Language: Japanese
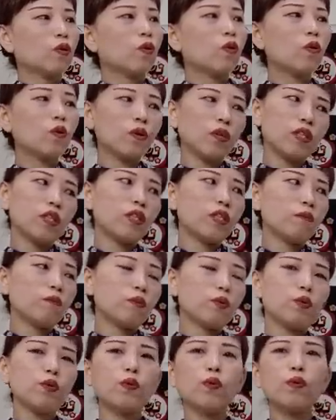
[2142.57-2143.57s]
濃い
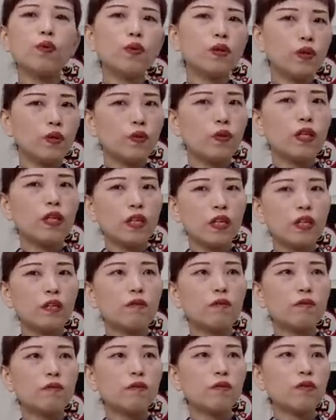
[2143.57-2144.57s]
ぶどう色かな
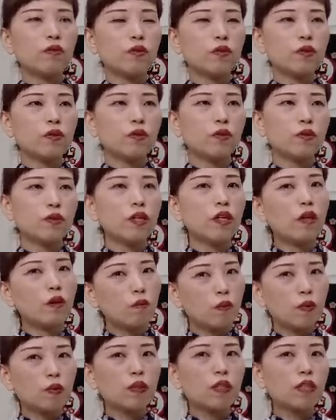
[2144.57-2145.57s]
裏
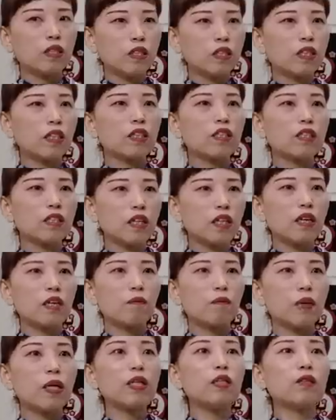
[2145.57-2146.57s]
表になっ
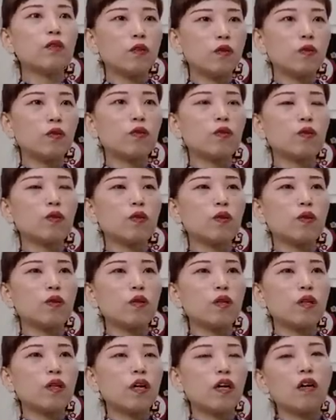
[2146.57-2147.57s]
た綿の
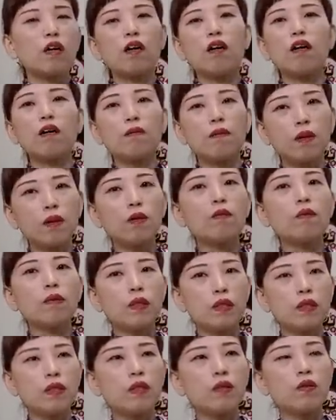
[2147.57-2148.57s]
半幅
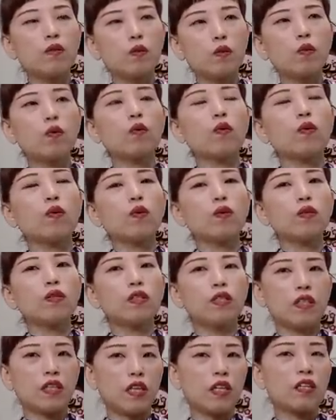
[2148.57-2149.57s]
帯を
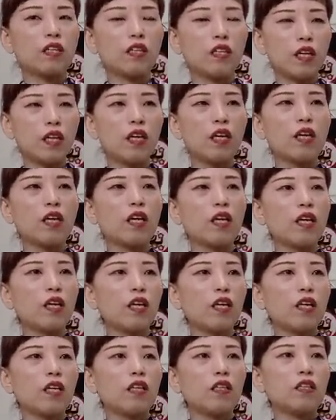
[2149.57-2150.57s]
つけて
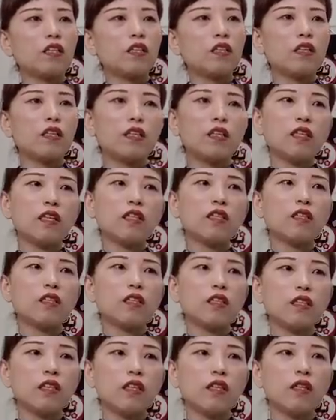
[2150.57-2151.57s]
で確
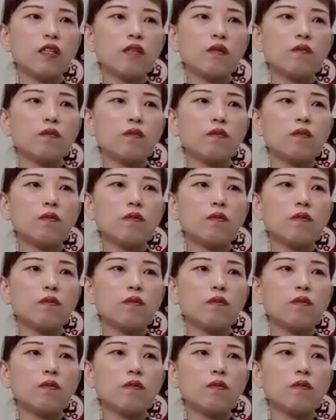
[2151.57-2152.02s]
かね